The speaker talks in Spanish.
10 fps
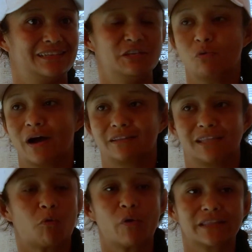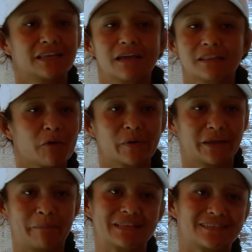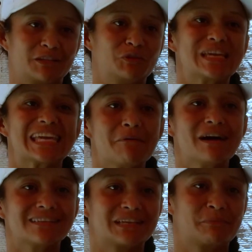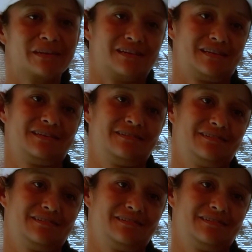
Igual te acuestas y ya te acuestas pensando en qué vas a hacer mañana.